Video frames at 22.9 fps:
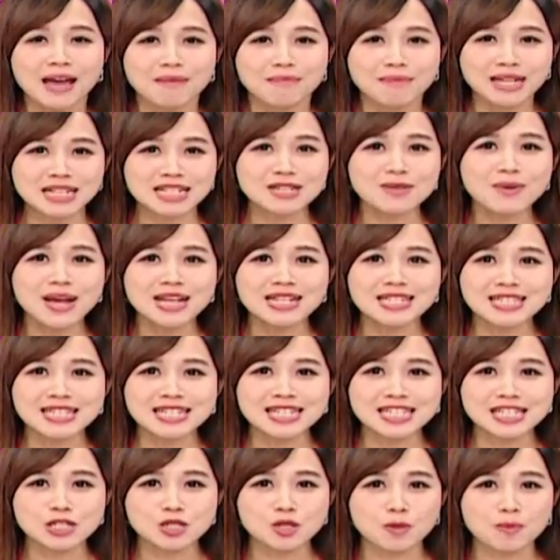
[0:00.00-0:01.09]
美系外资
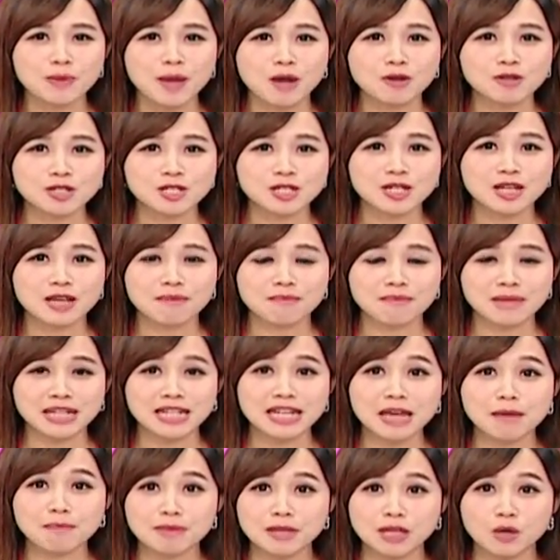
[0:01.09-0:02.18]
企就表示，明
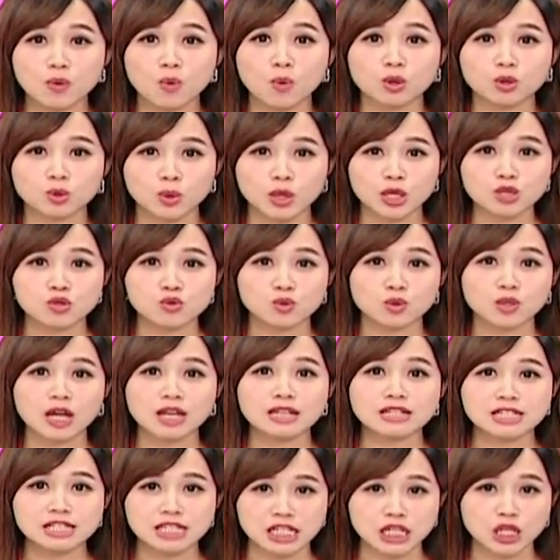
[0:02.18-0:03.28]
年苹果推出
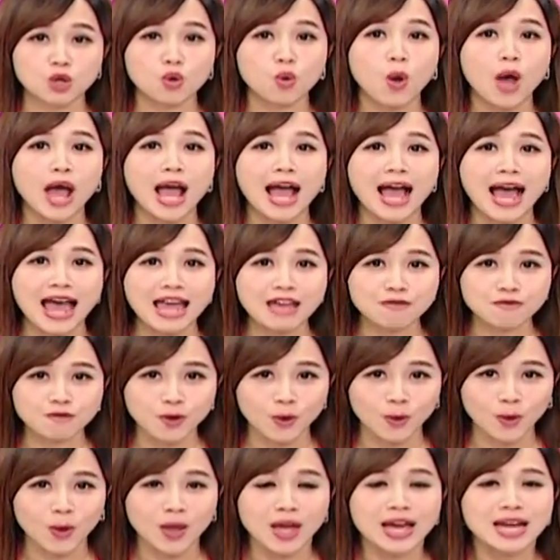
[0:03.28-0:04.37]
的新款
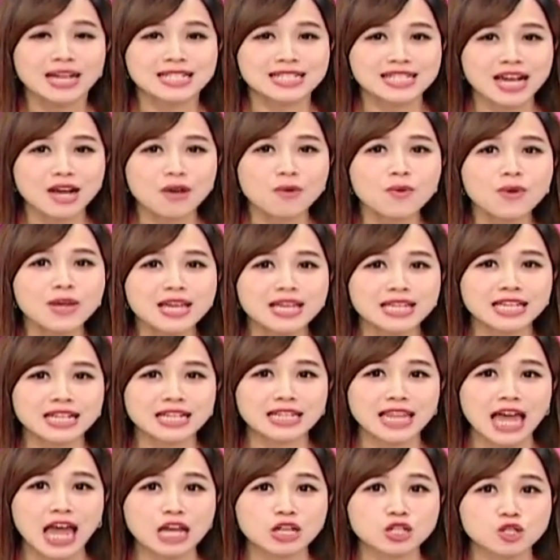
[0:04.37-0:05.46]
iPhone 将会
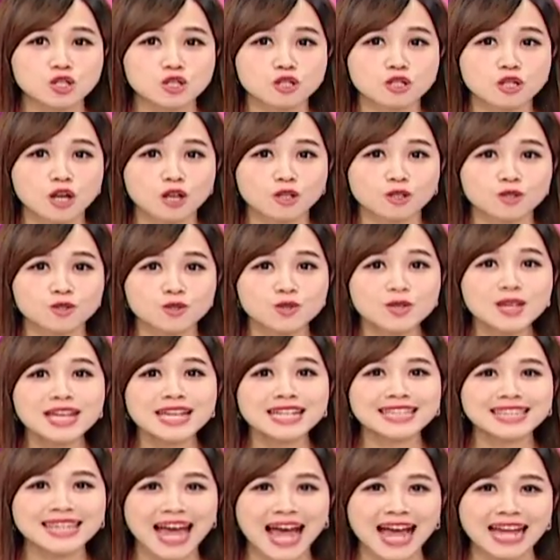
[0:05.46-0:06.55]
迎来史上最。
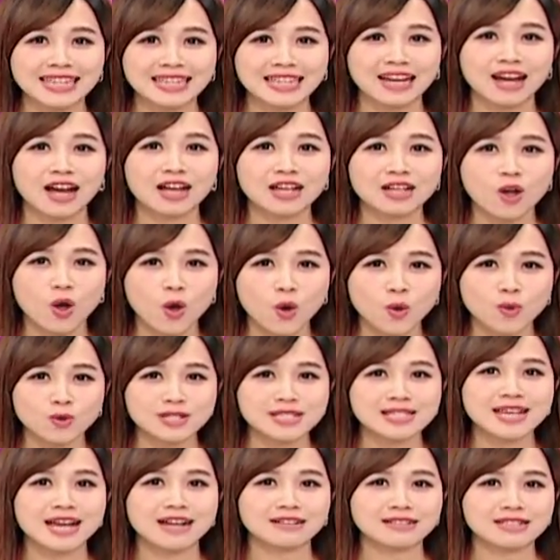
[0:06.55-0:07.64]
最大的后
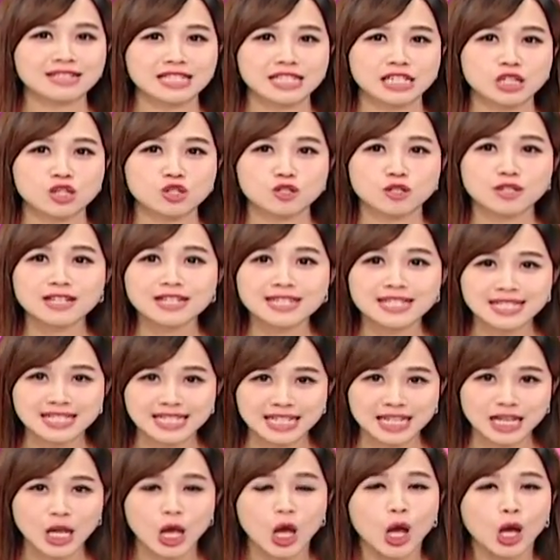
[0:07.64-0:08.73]
相机升
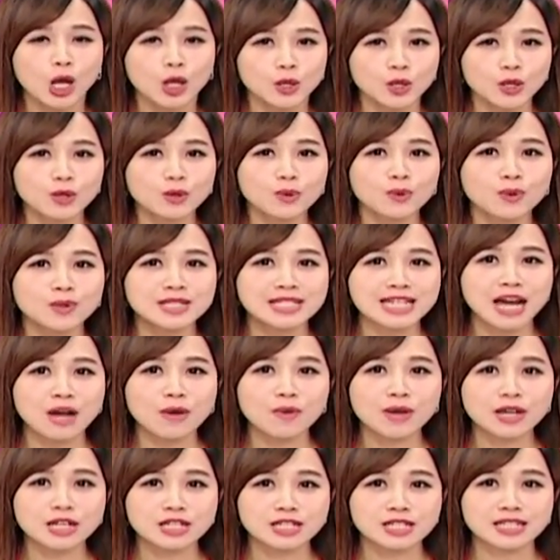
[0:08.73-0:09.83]
级，预估将
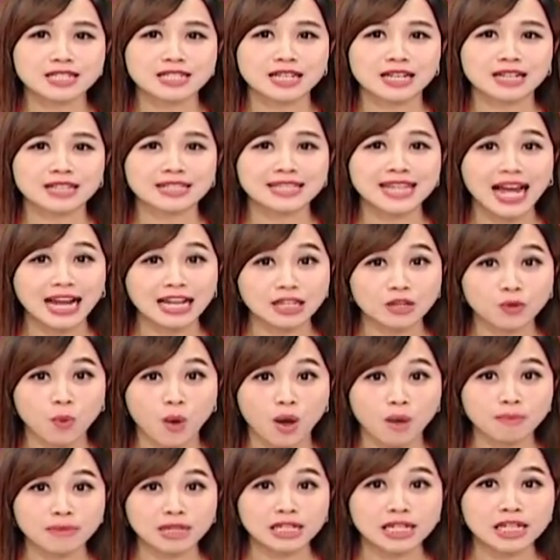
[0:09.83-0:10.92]
会使得大力
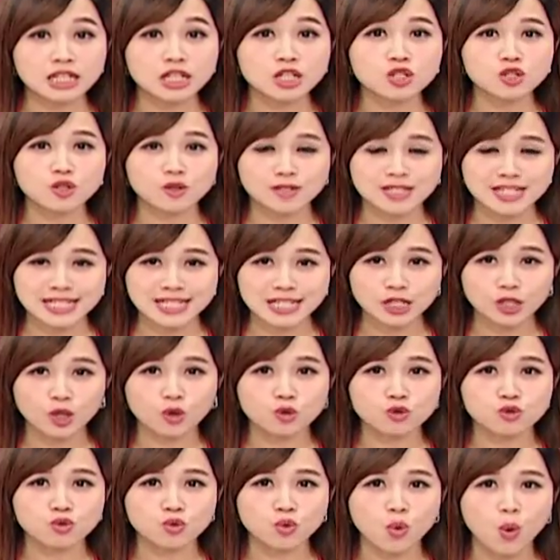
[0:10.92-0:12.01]
光明年的手机镜
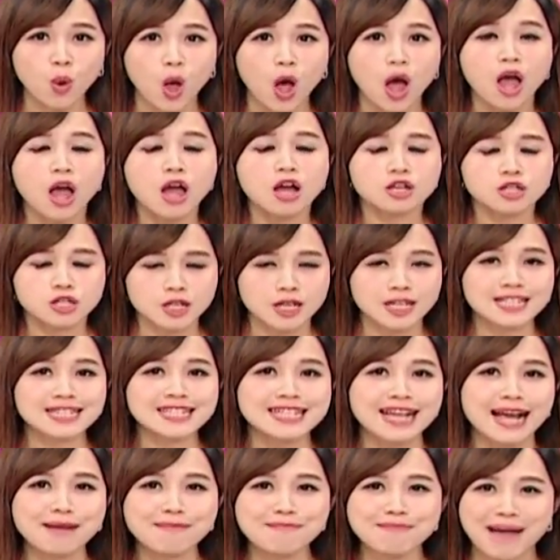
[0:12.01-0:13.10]
头出货成
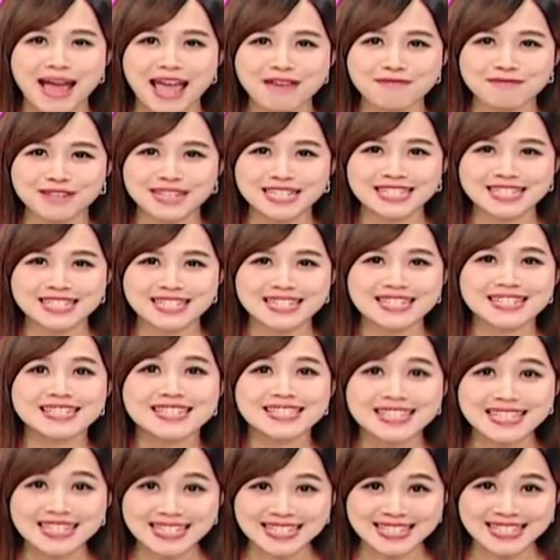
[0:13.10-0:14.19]
长百分之
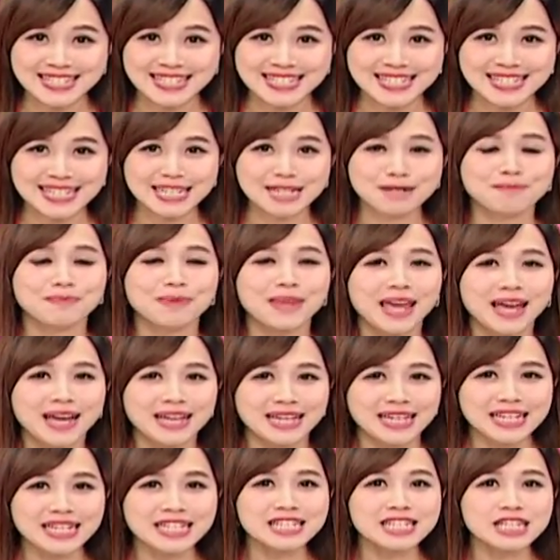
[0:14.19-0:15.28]
四十七，
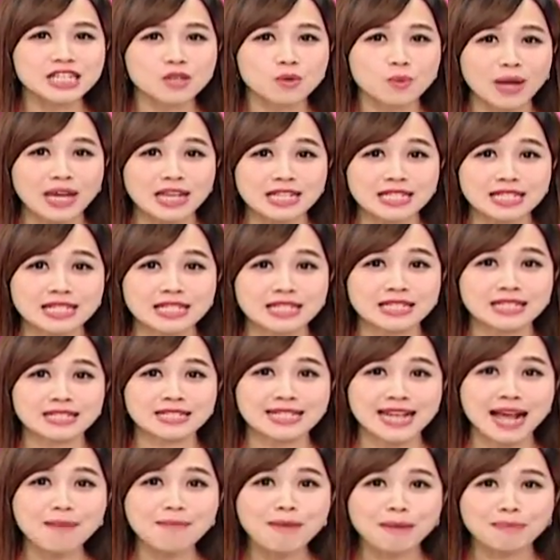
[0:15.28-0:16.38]
因此维持
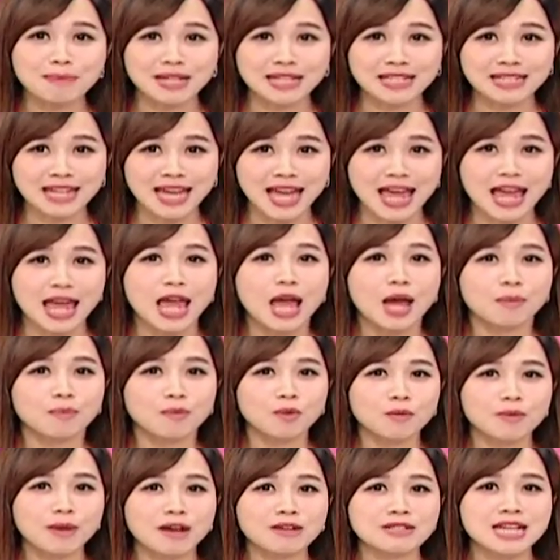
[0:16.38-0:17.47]
加码平等
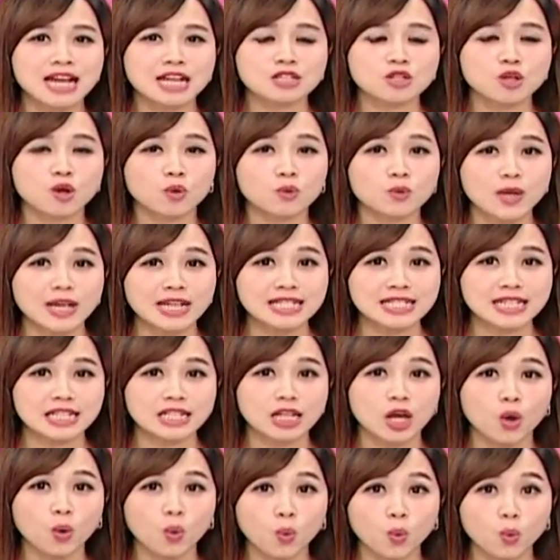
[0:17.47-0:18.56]
目标价，从原先
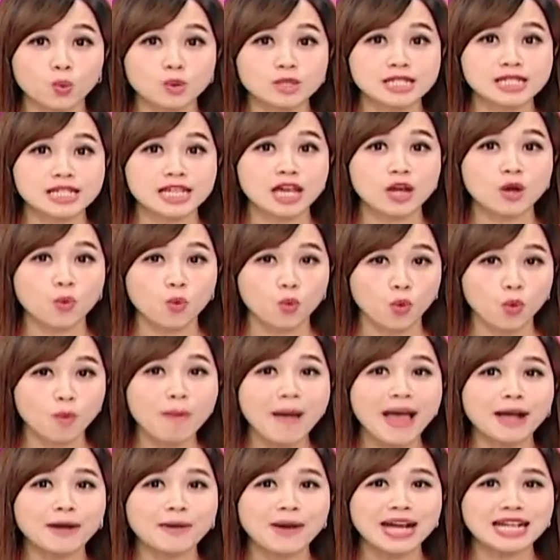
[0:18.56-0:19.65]
的五千五
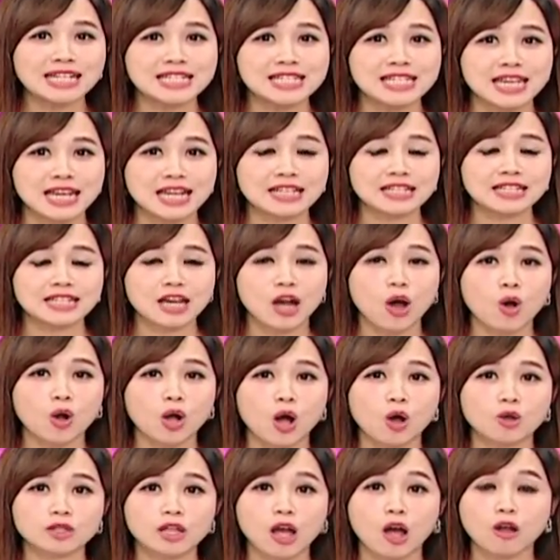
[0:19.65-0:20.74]
百块钱调
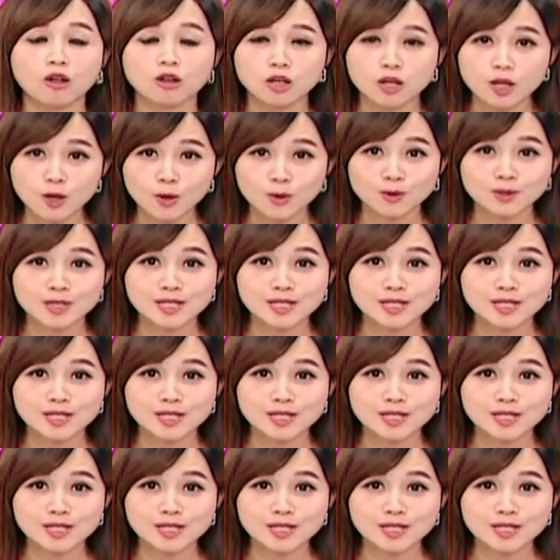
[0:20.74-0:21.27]
高到六